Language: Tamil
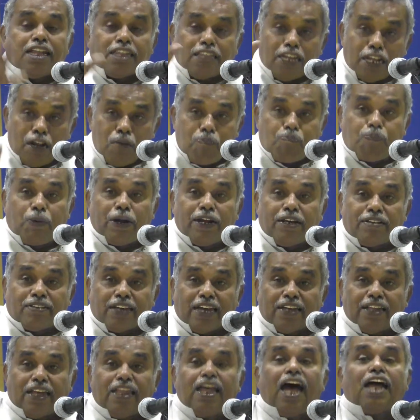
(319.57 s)
திருப்பணி
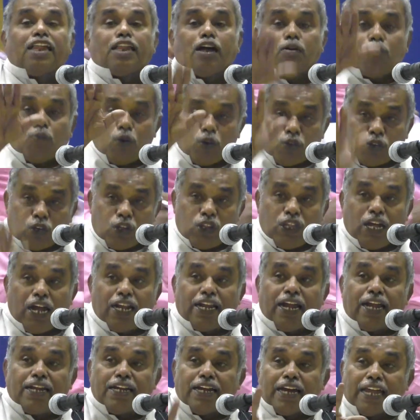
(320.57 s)
செய்தது அந்த
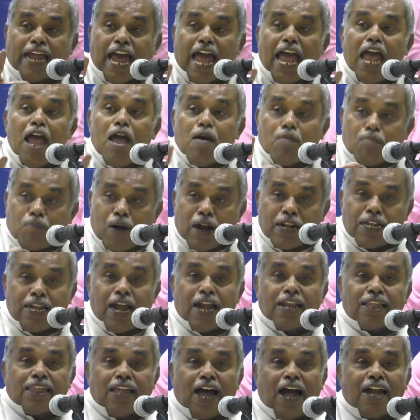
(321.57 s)
முசுந்தன் என்கிற
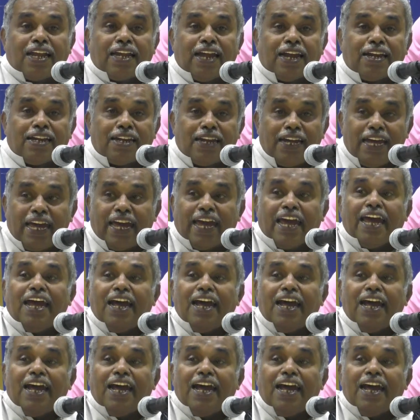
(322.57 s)
மன்னன் தான் என்று